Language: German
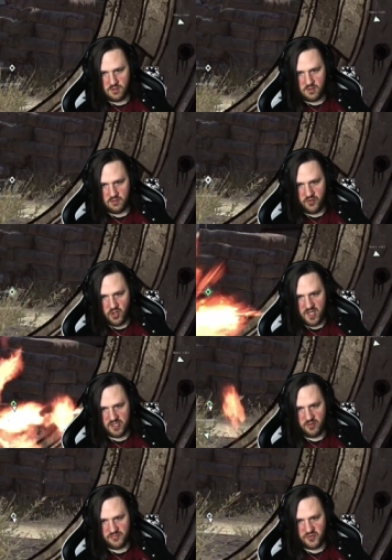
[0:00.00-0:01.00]
Und warum machen die
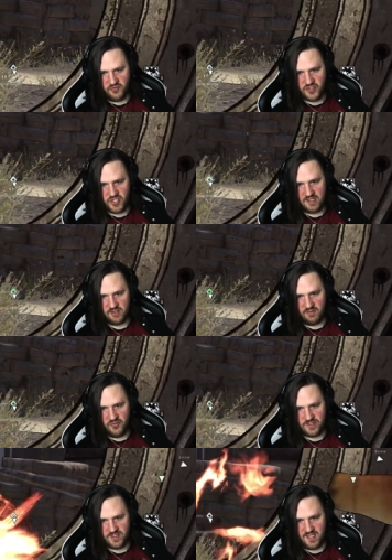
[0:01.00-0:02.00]
überhaupt so viel Schaden,
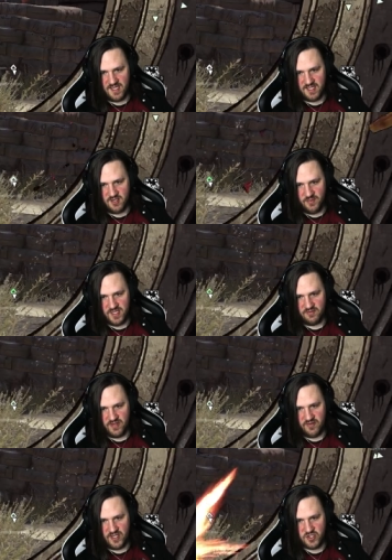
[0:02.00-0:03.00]
obwohl sie 10 Kilometer
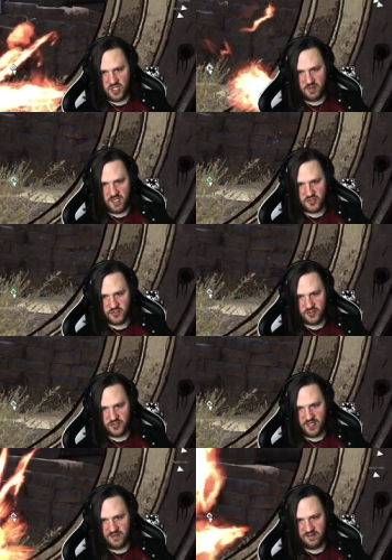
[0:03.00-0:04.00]
weit wegstehen mit ihrer
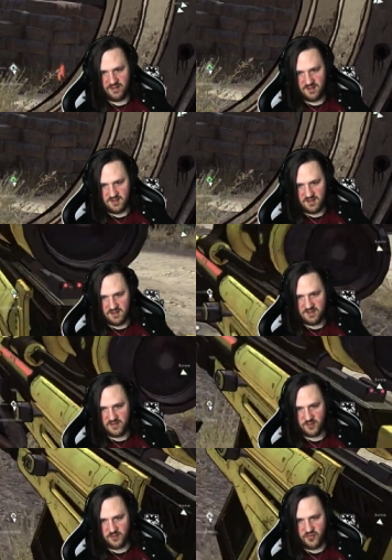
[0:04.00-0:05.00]
Shotgun? Das ist
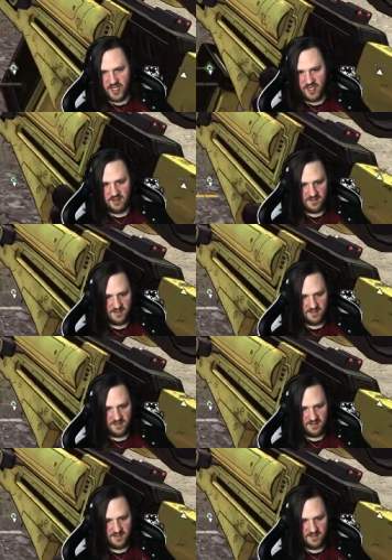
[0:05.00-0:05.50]
unfair.